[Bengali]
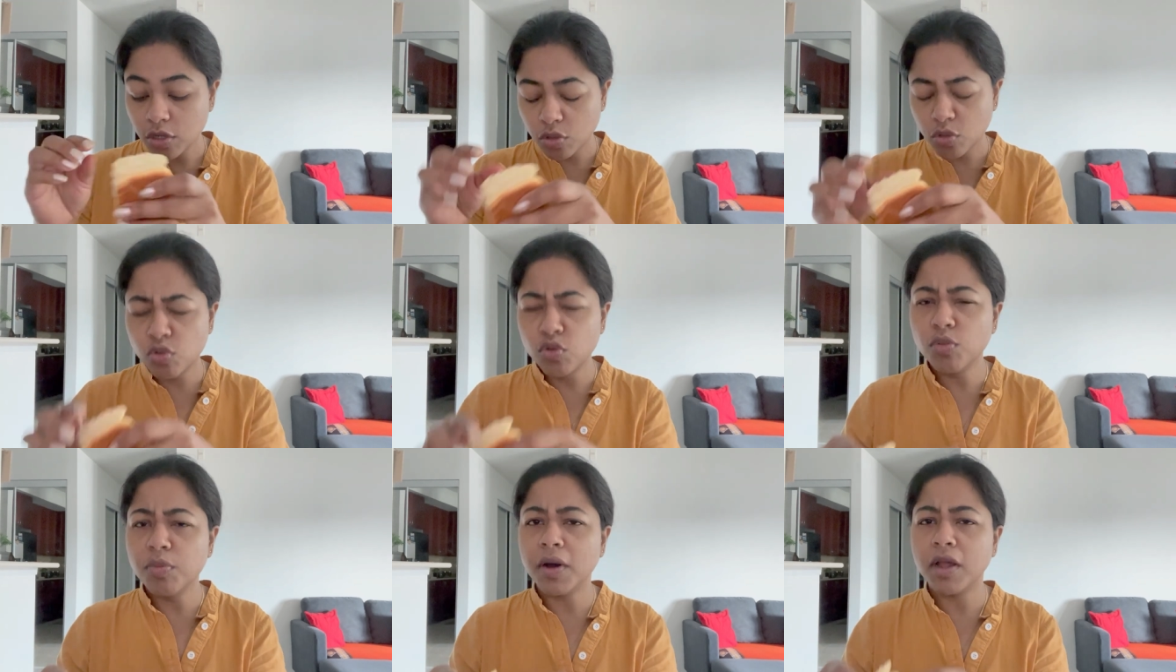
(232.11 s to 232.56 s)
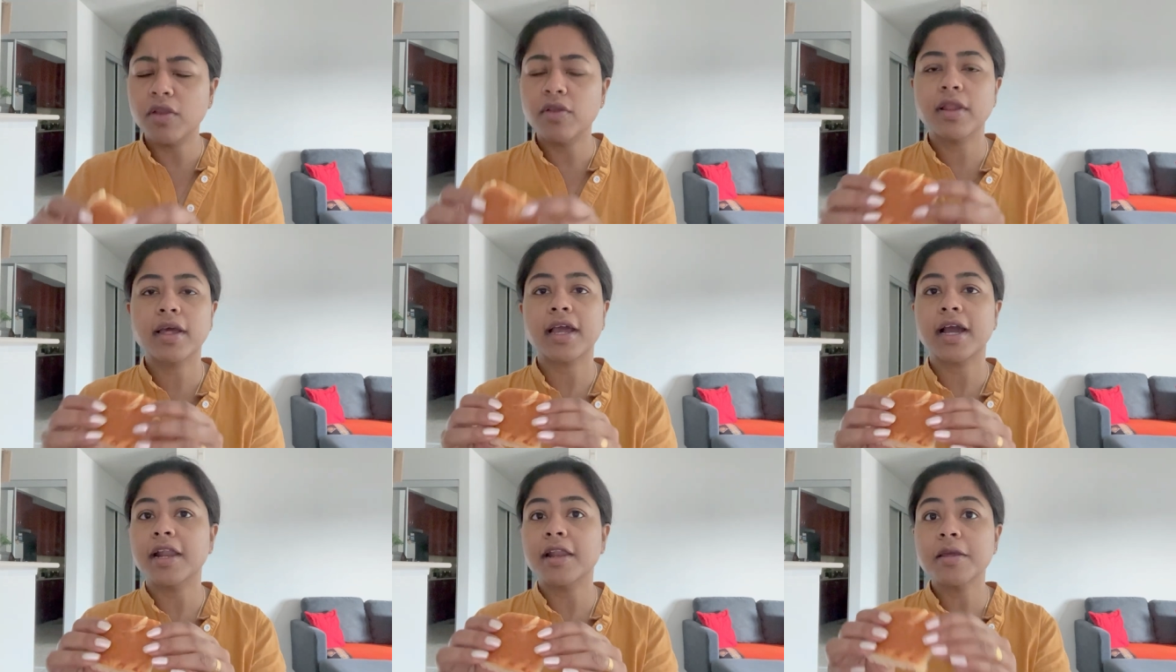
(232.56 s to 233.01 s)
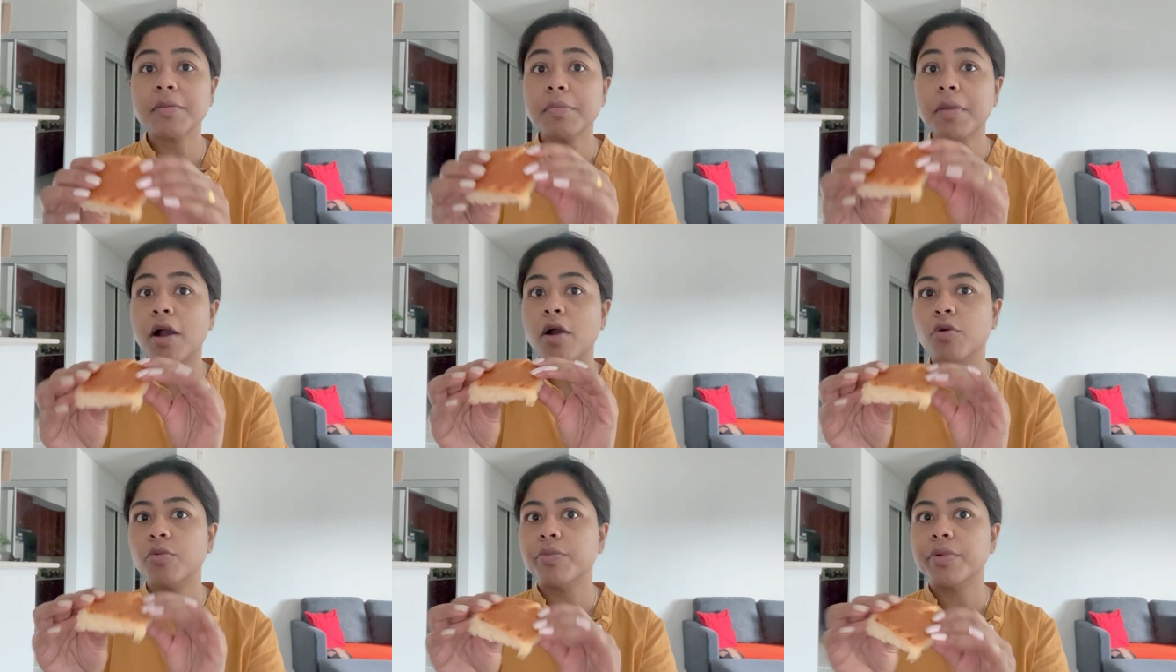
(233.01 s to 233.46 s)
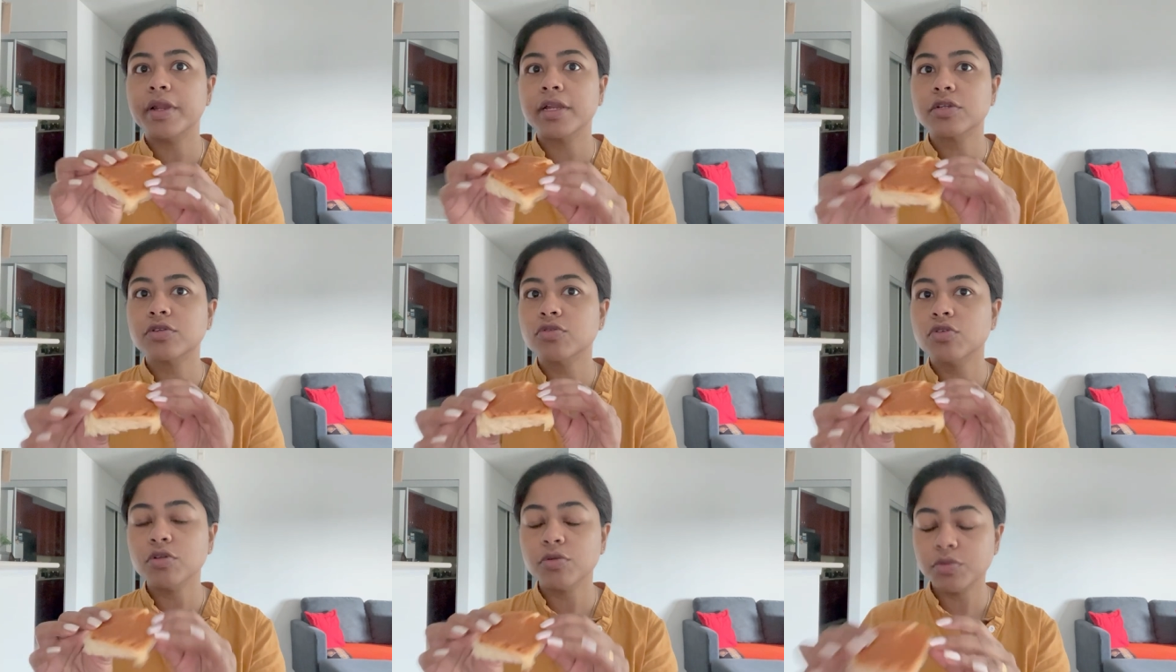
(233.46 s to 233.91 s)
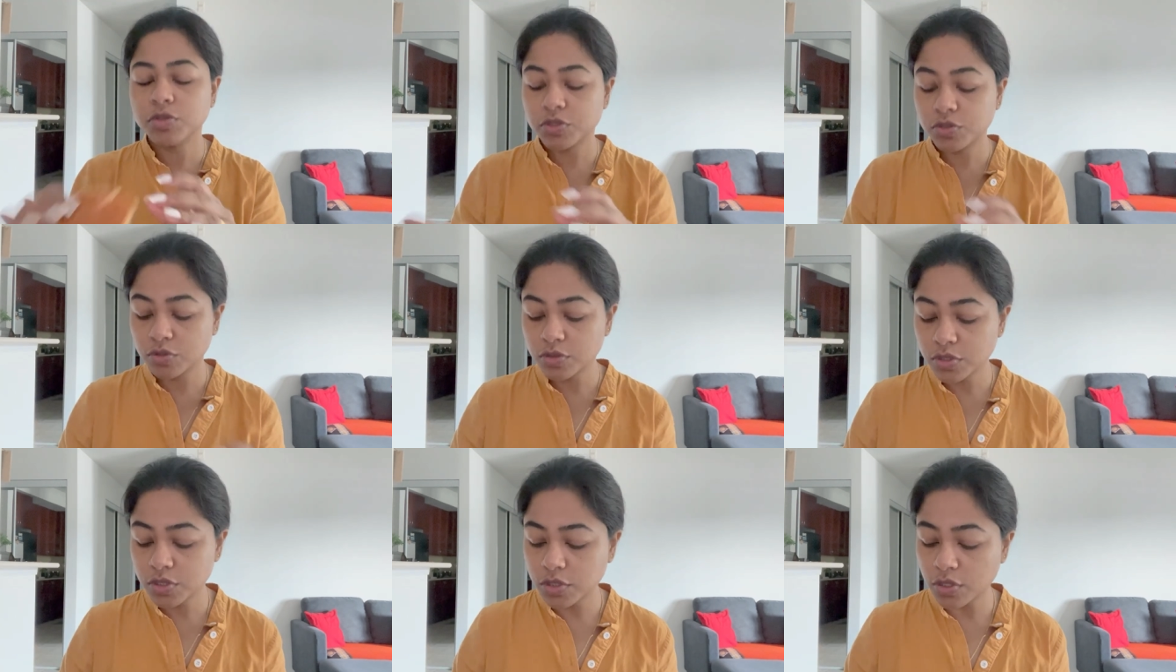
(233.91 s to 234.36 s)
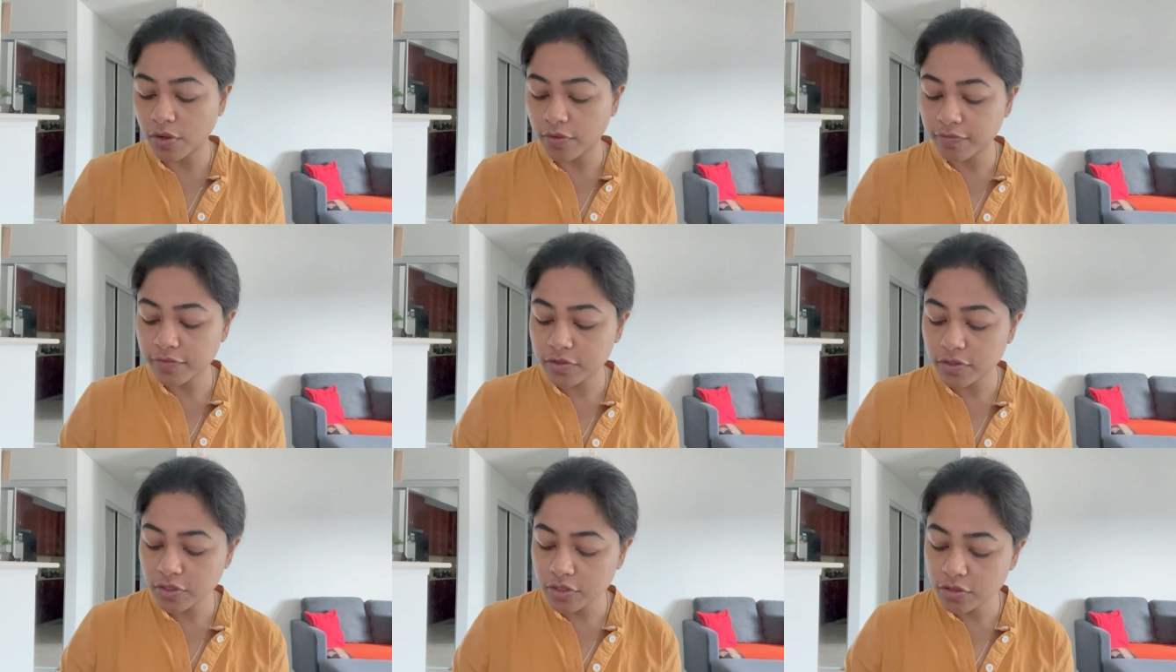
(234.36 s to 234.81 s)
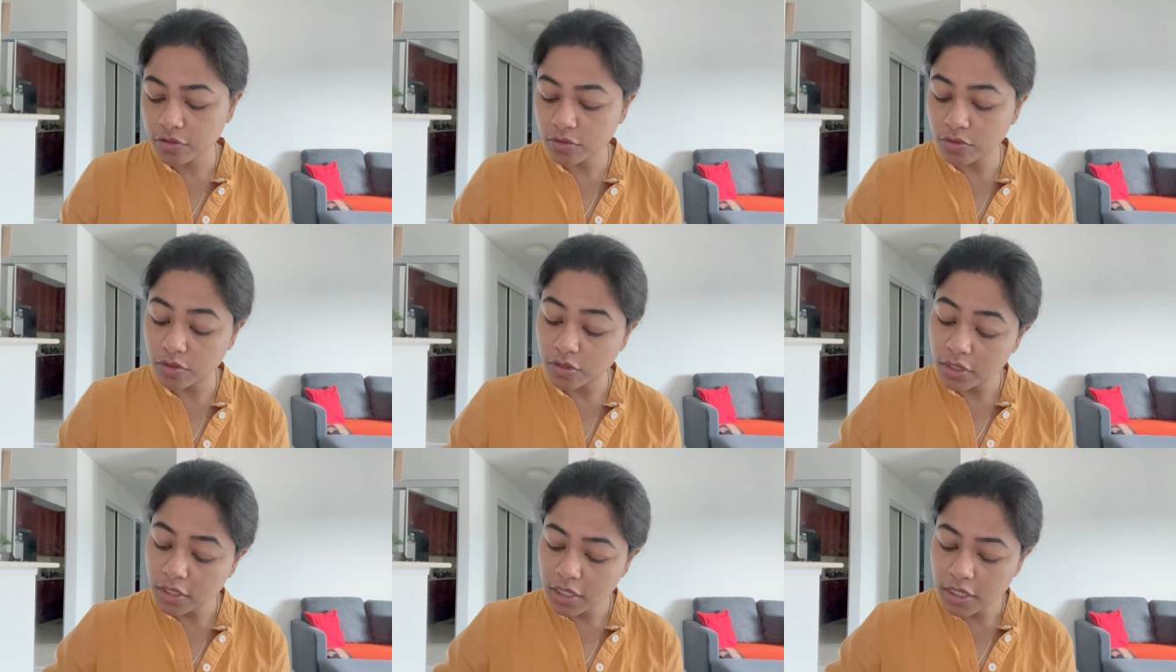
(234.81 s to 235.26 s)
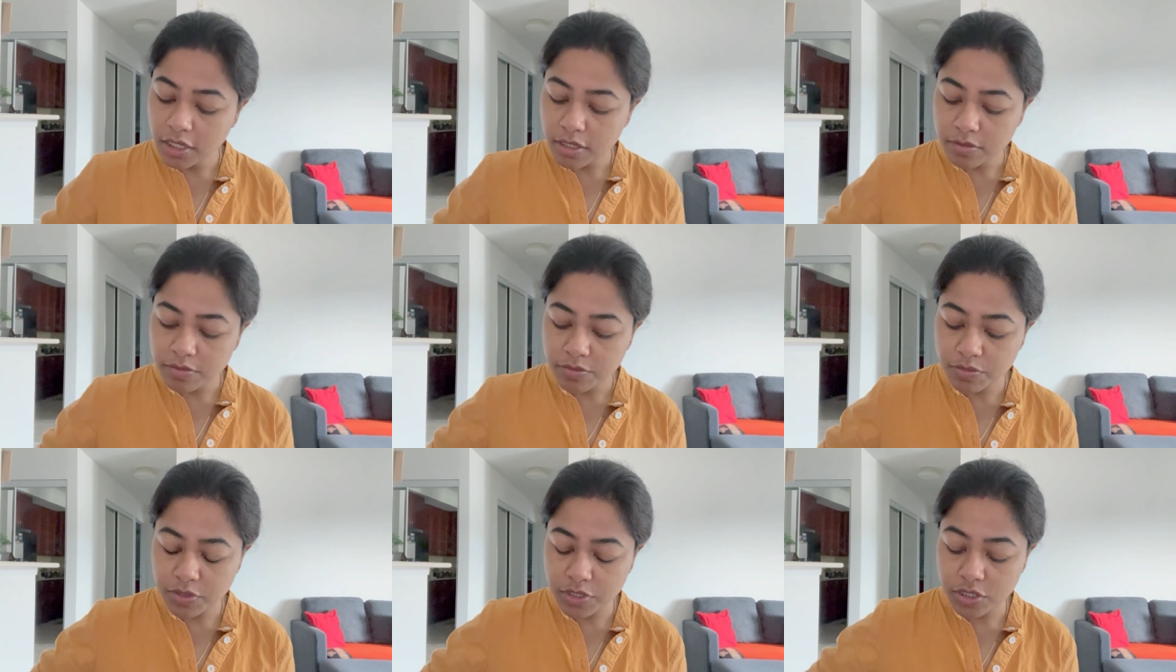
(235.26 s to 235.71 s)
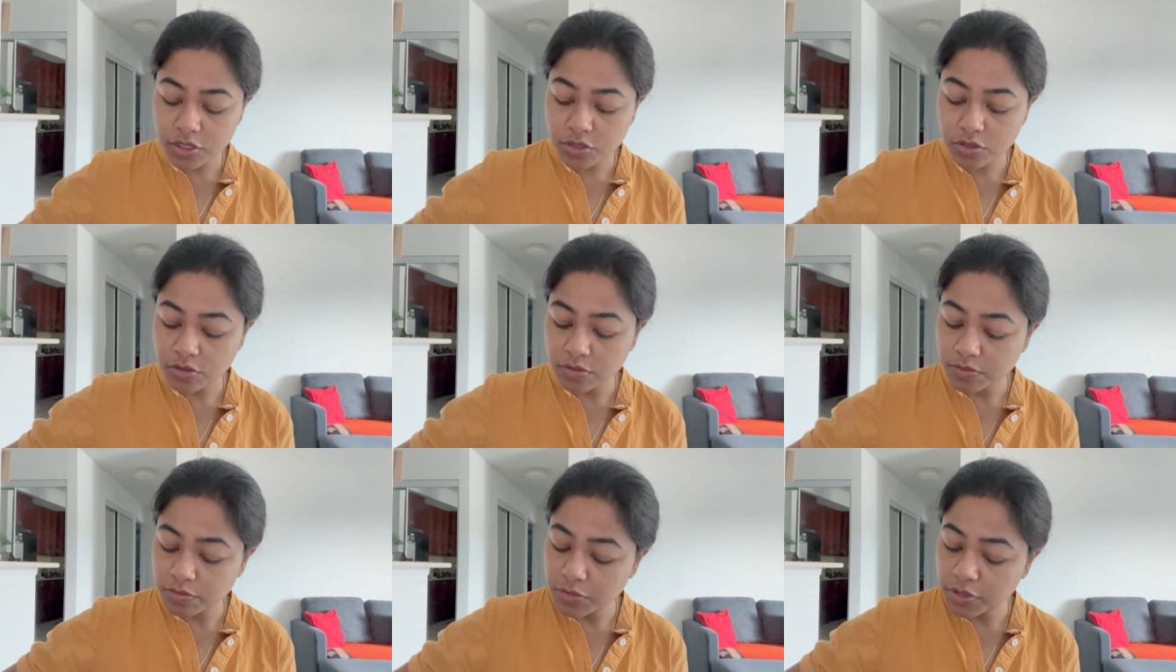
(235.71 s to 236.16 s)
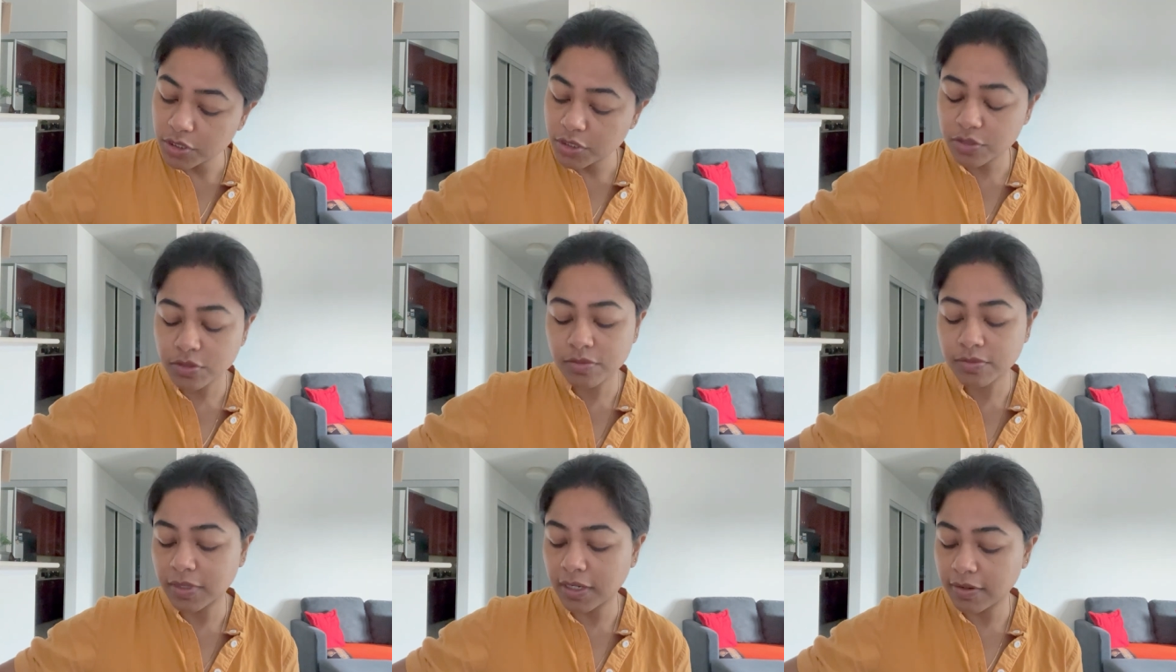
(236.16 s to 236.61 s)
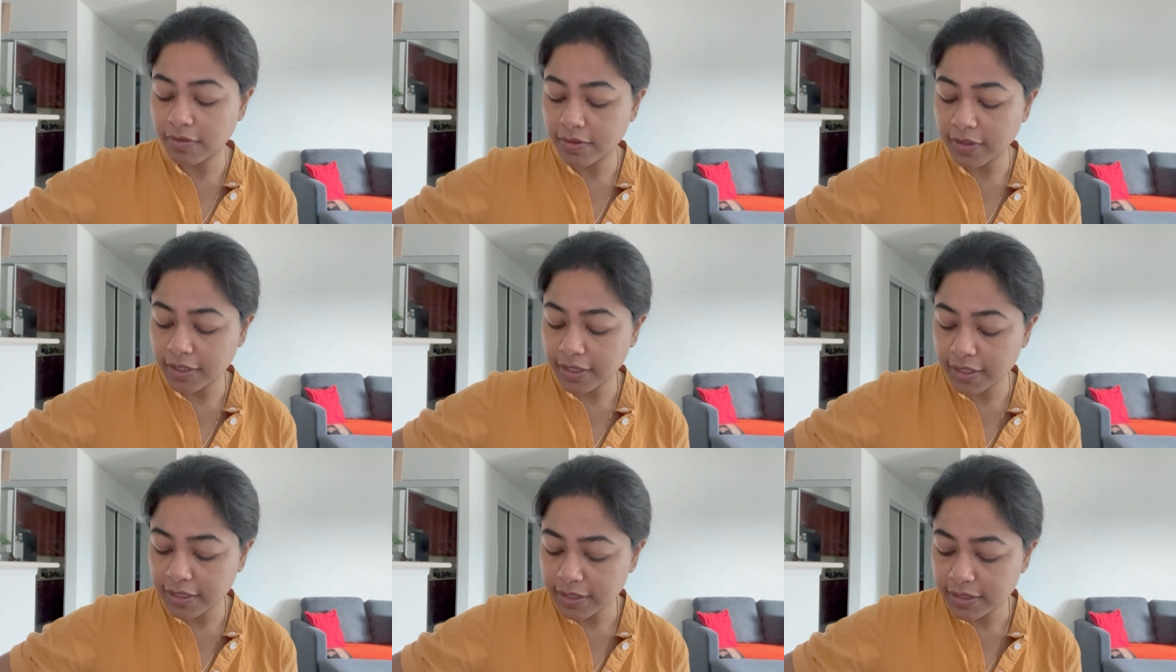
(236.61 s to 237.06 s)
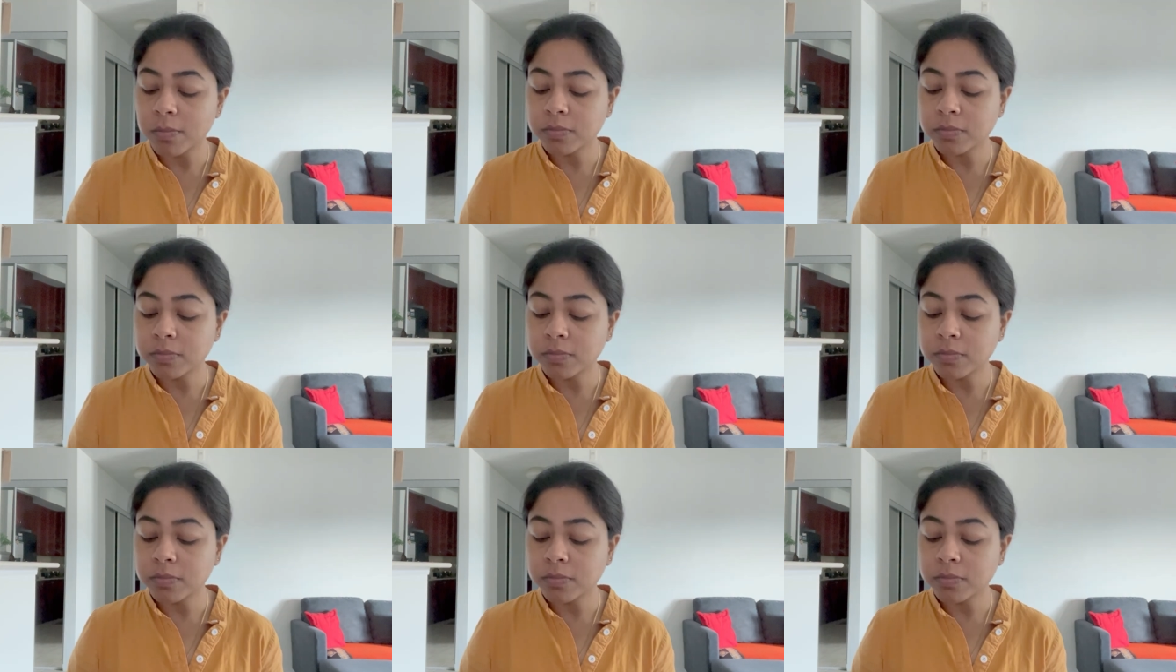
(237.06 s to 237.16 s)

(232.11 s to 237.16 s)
খুব ভালো লাগে আর এই পাও ব্রেডগুলো ভীষণ সফট হয় তো ভীষণ ভীষণ ভালো লাগে